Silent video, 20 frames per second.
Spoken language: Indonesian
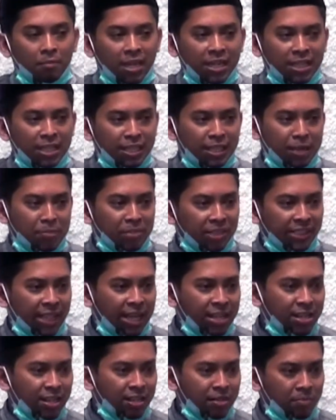Mari kita
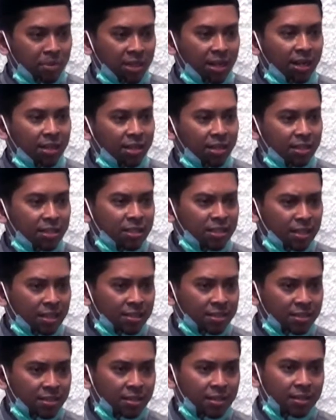bertanya kepada diri
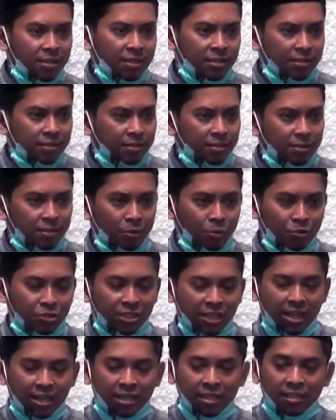kita sendiri,
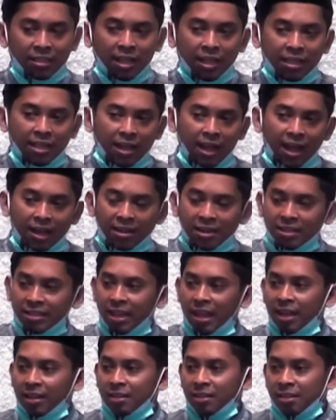ya kita yang ada
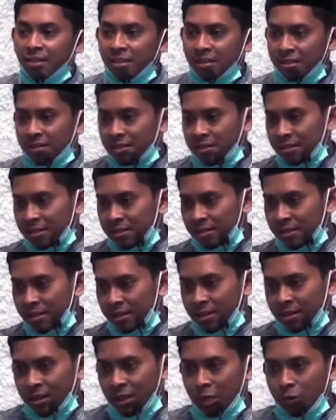saat ini,
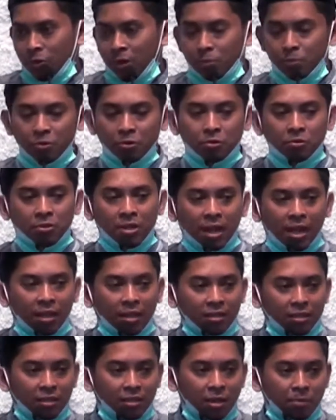
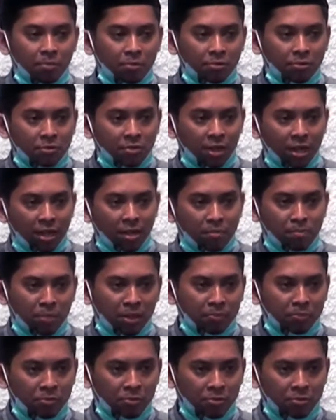20-kah, 30-kah,
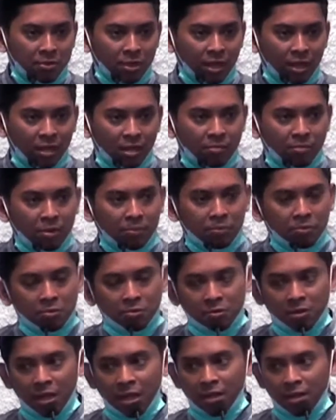40-kah,
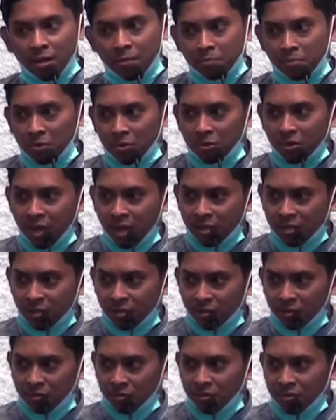50-kah, 60 dan
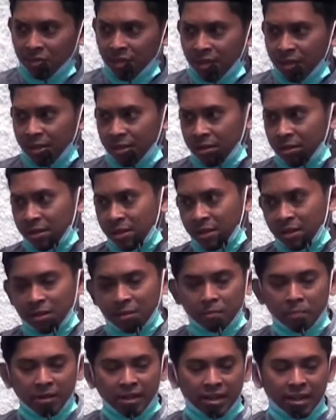seterusnya,
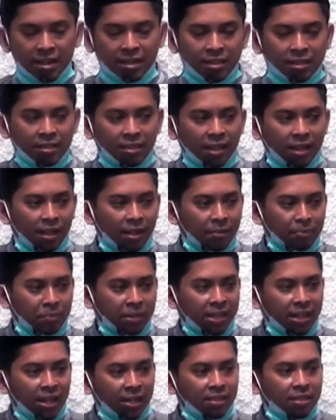pernah kita
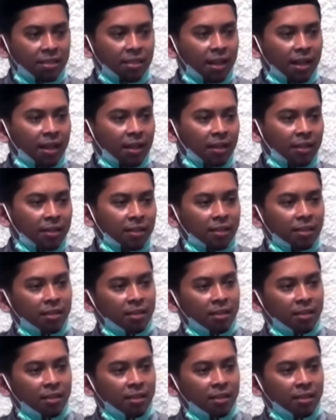pernah tidak